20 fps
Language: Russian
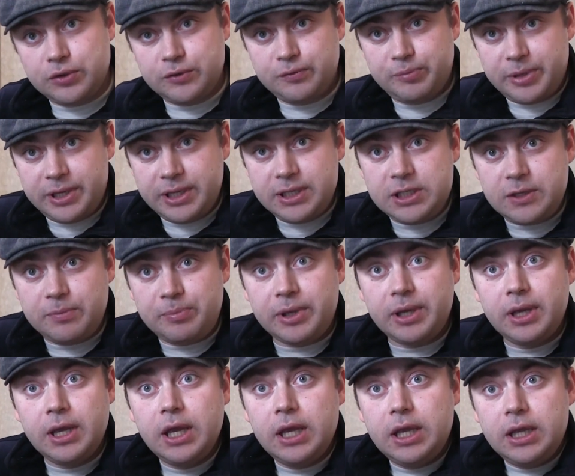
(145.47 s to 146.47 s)
То есть, в
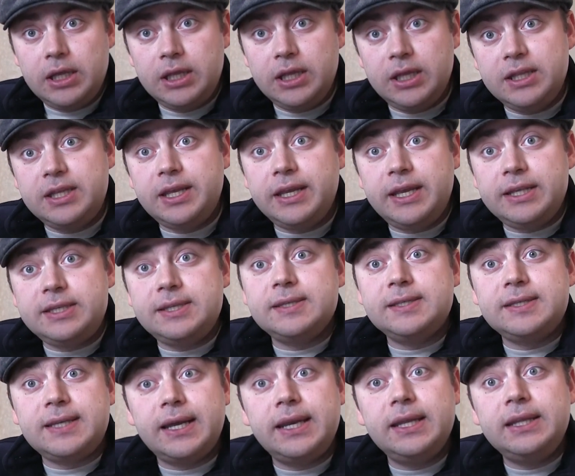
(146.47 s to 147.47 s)
принципе,
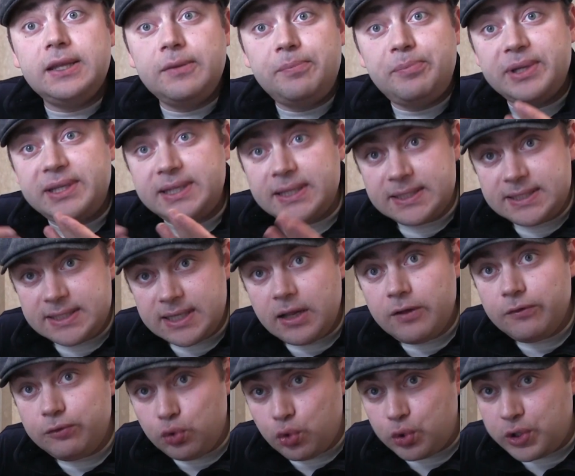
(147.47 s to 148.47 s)
интересен скрытый
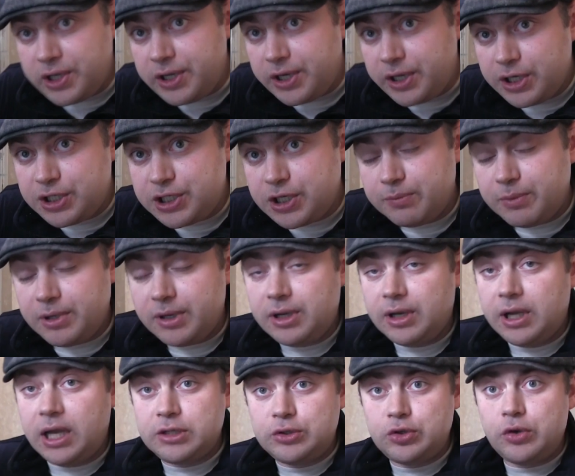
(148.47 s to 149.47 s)
потенциал в других решимых.
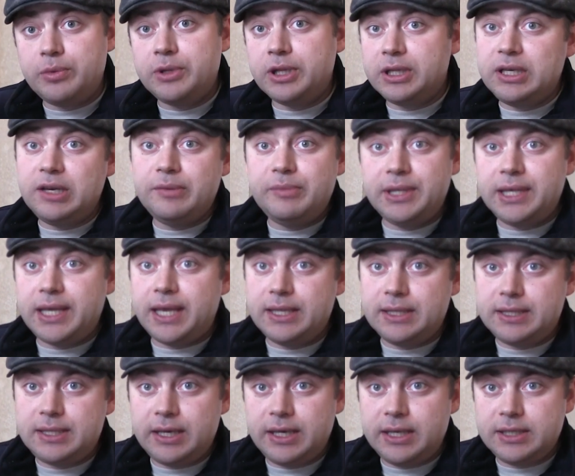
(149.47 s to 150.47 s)
Особенно для
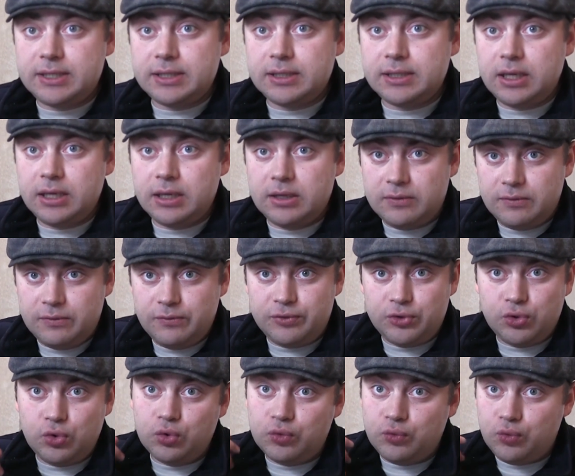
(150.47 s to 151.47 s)
меня интересен э,
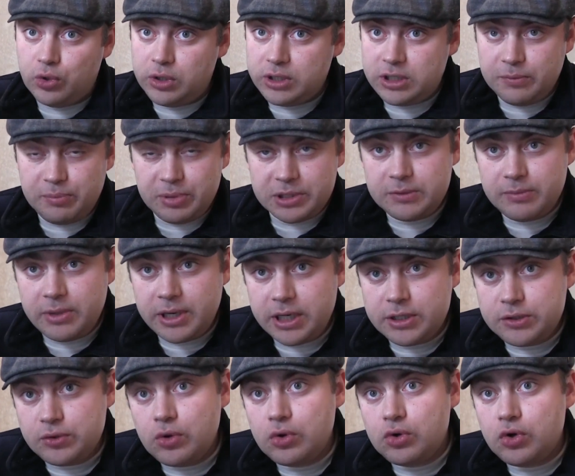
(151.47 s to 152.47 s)
в даунвольте
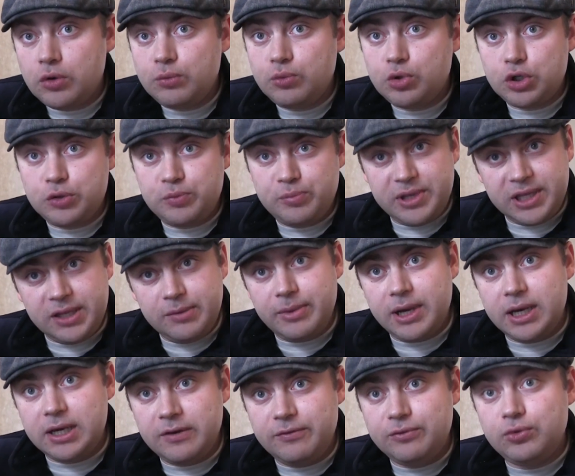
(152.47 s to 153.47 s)
посмотреть, сколько он может
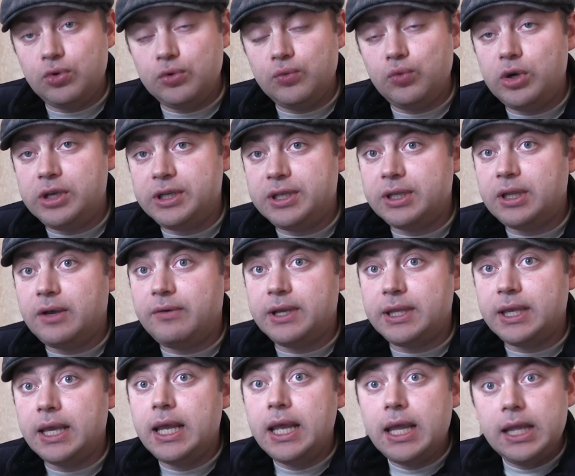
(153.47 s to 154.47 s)
минимально в даунвольте
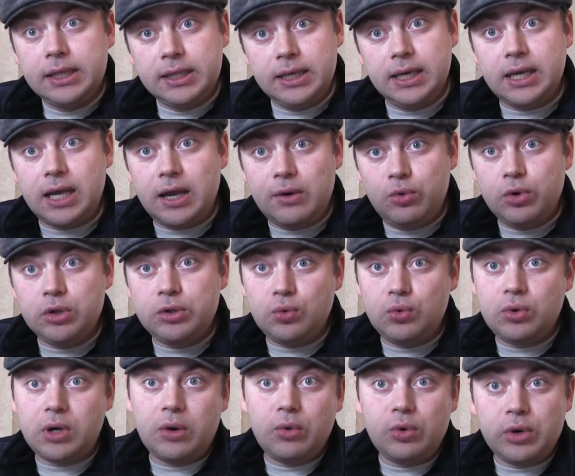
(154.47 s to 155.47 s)
давать. Для
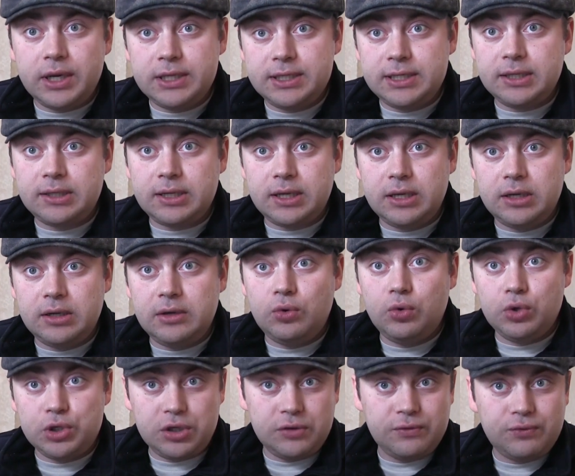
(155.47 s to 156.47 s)
кого-то, у кого розетка
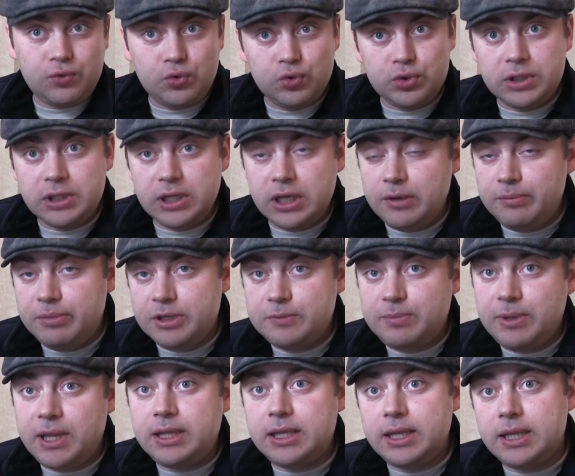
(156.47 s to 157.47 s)
очень вкусная или
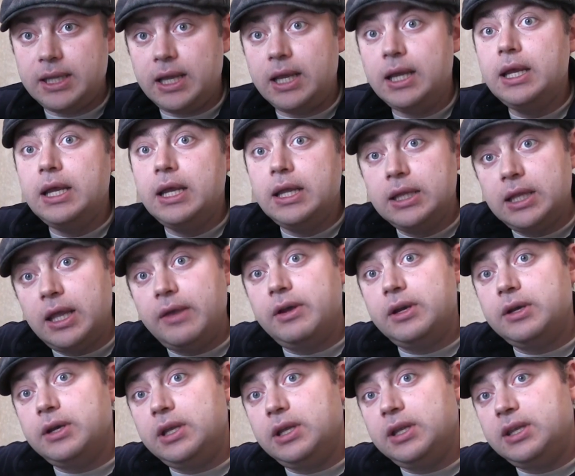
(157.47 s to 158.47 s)
бесплатная, да,
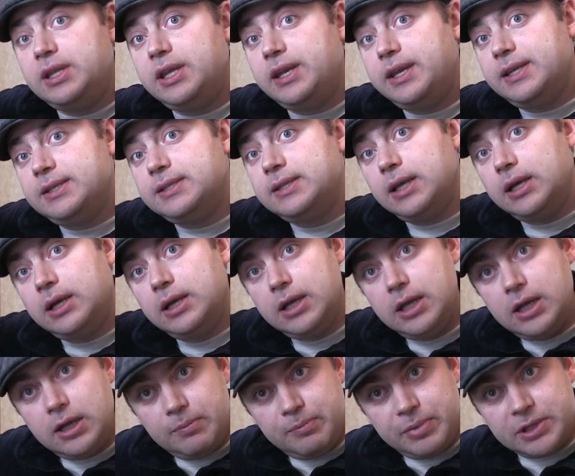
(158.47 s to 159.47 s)
наверное, интересно
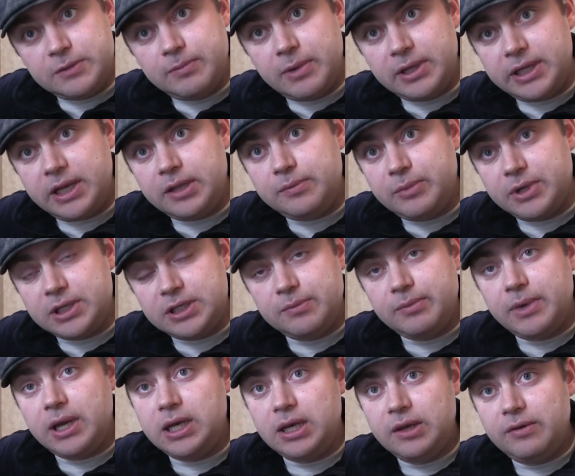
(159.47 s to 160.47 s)
посмотреть
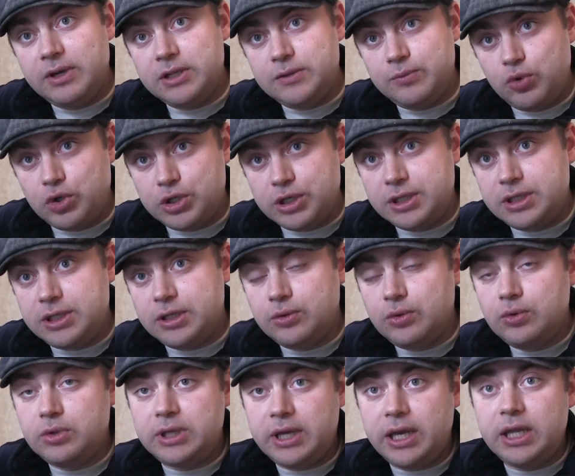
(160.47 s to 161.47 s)
максимальные возможности.
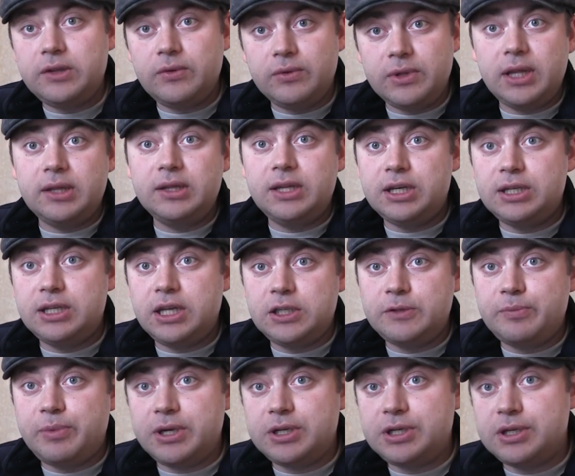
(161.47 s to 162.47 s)
Но для этого надо
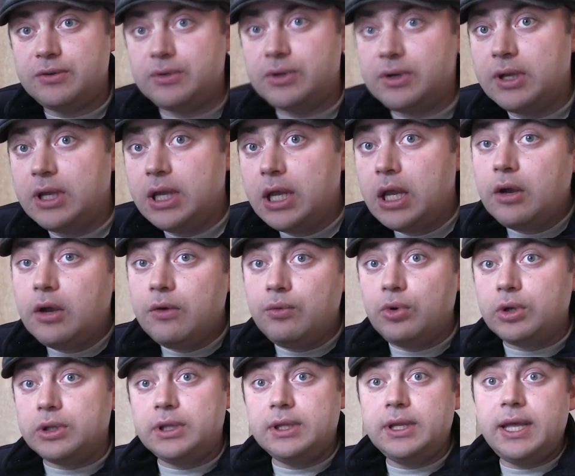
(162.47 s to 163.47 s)
дождаться прошивок.
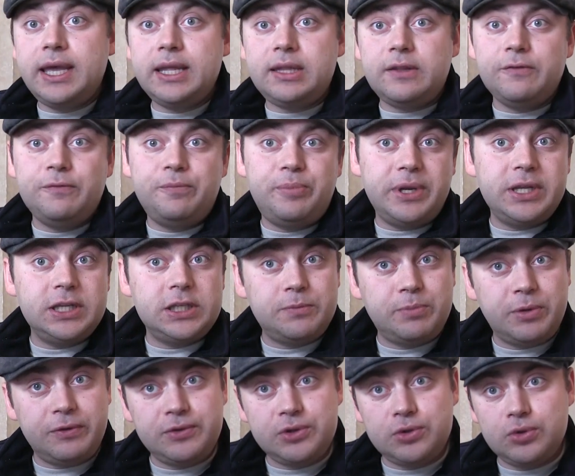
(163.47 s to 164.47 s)
Вот, на этом, в
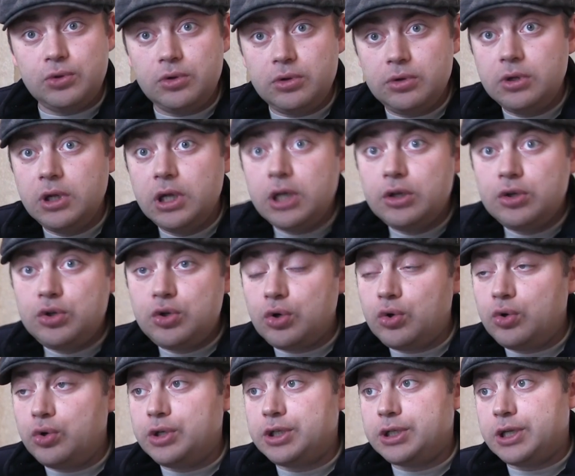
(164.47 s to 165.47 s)
принципе, все.
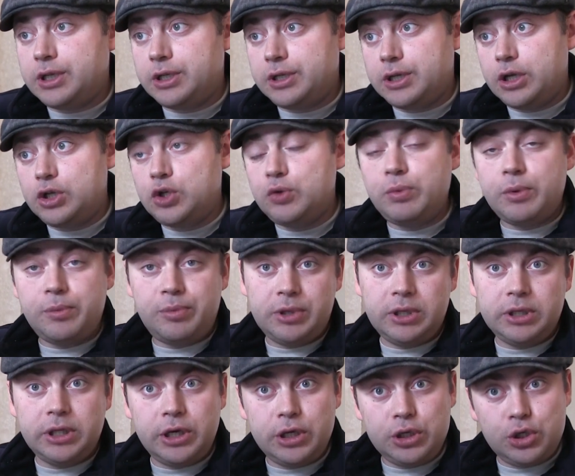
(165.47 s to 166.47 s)
Что хочешь сказать? Хочу
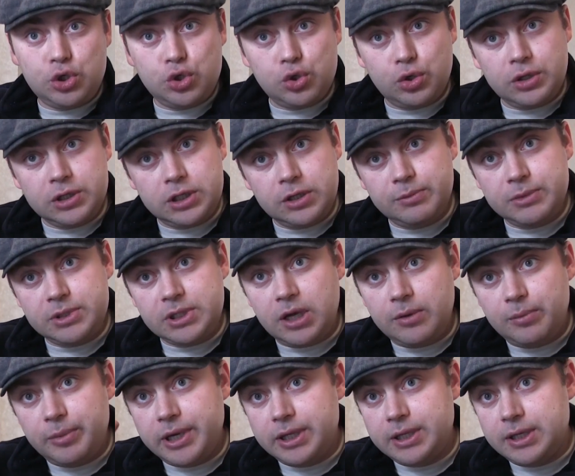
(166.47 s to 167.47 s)
поблагодарить еще раз
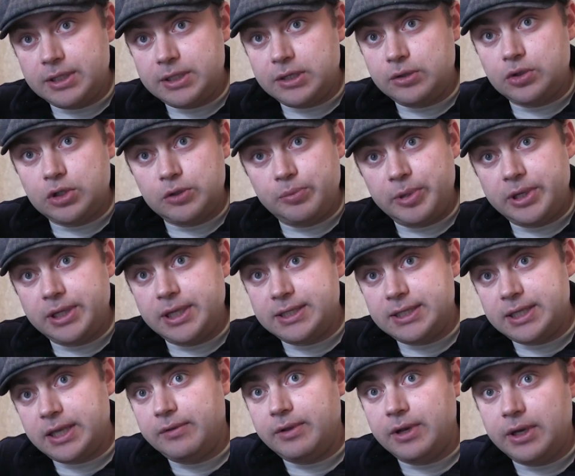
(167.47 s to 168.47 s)
МСК Майнер за то, что
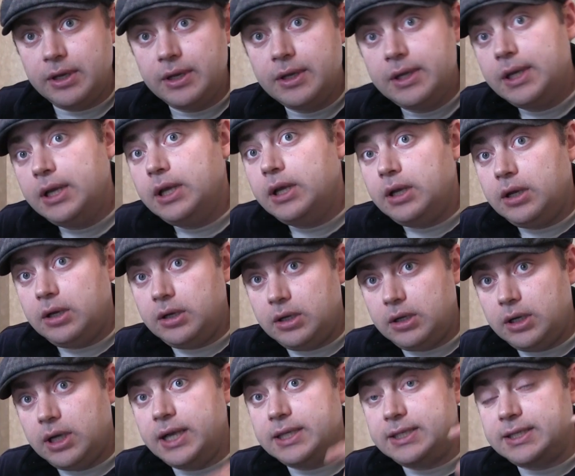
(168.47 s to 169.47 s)
предоставили э,
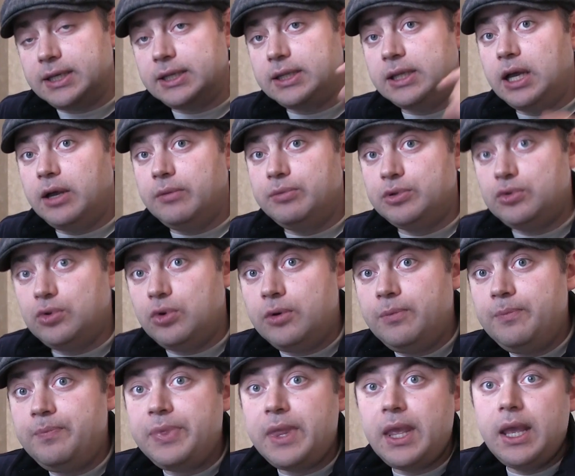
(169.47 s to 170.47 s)
ASIC на
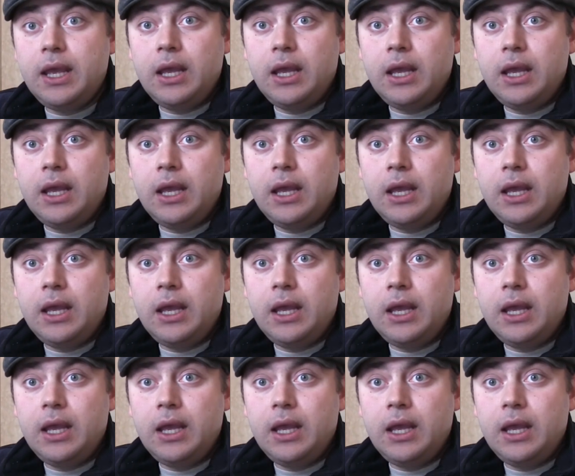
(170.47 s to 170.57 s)
обзор.